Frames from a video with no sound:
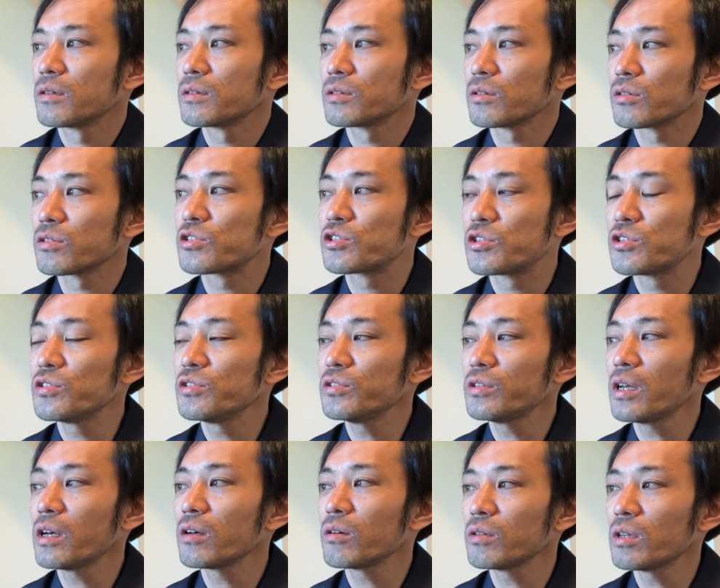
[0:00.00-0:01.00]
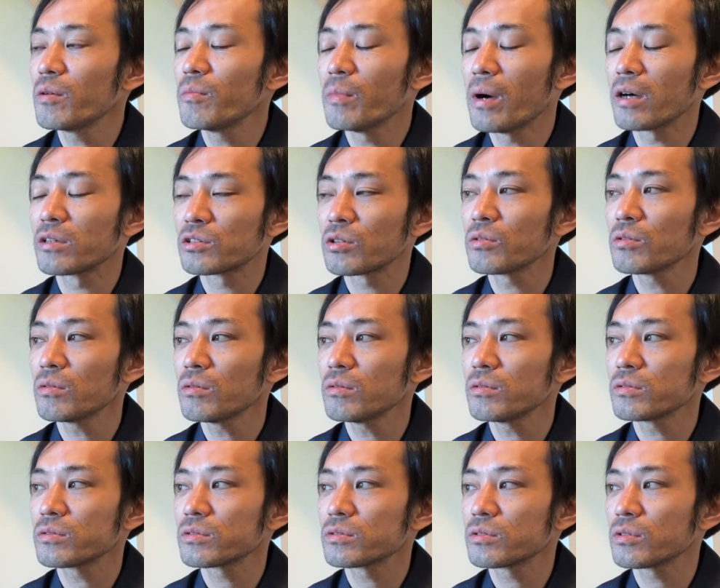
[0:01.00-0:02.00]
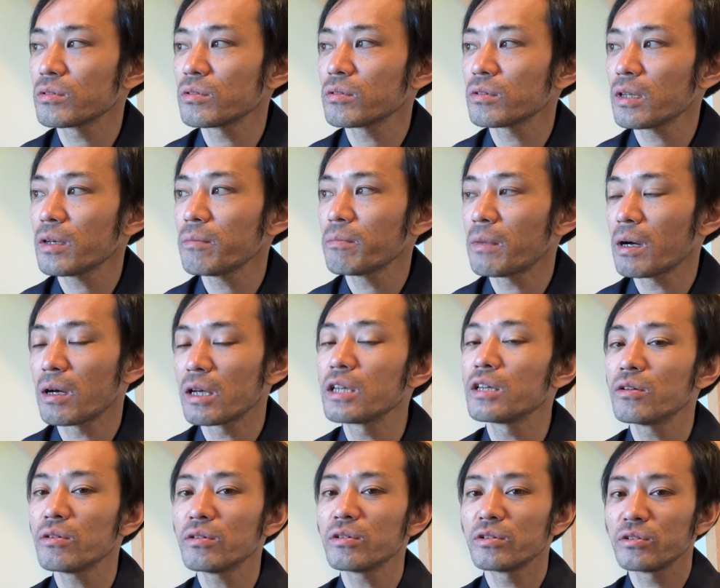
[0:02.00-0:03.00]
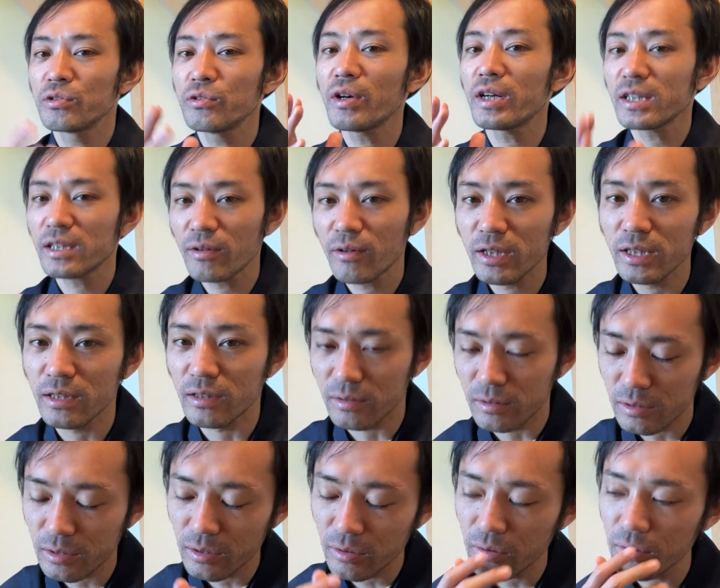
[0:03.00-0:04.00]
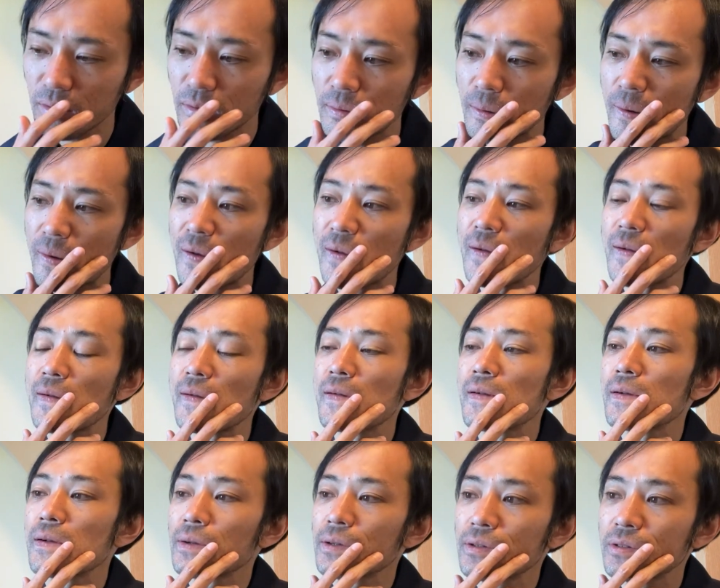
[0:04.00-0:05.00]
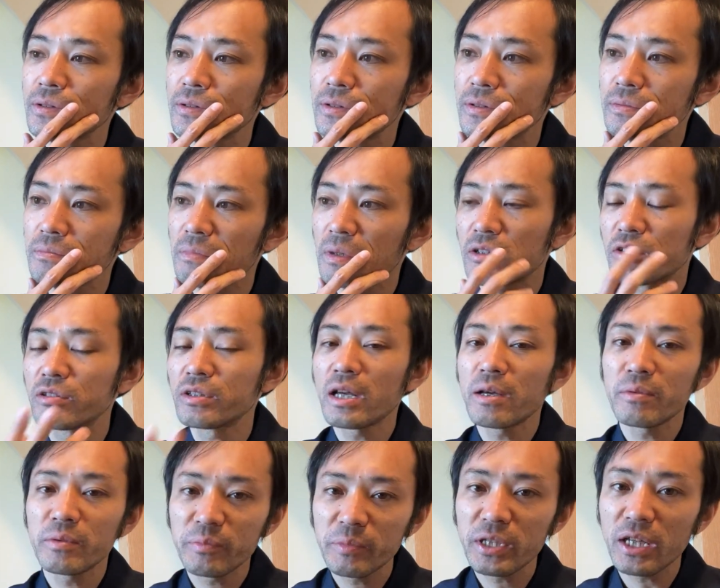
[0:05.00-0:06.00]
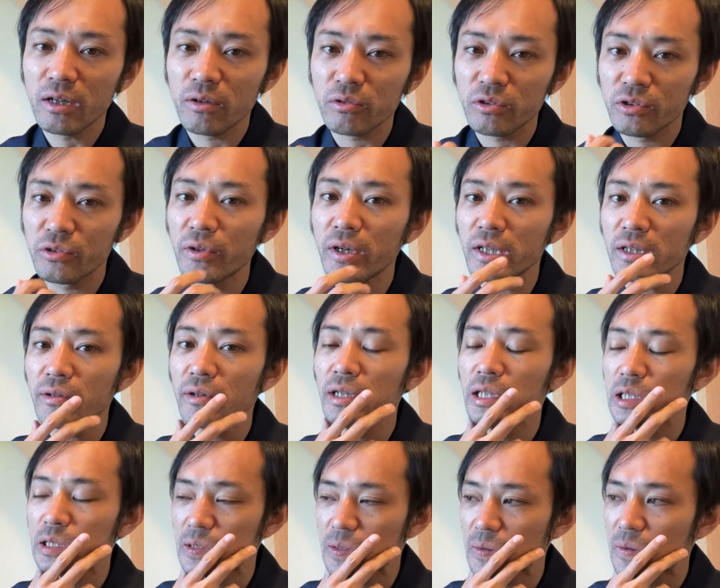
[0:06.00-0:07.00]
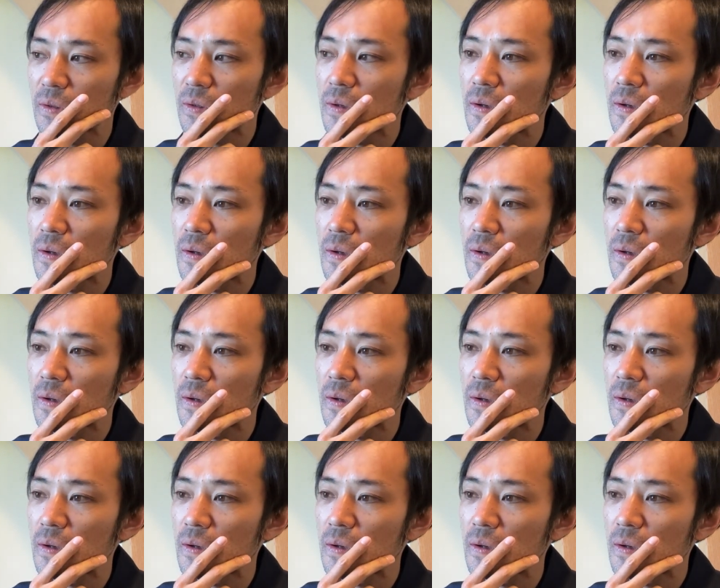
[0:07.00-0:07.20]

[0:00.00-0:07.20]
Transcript: そうそう10年後ねまあそのそのねまあいろいろ言われたわけなんですけどまあ、クレームみたいなこと言われたわけですよ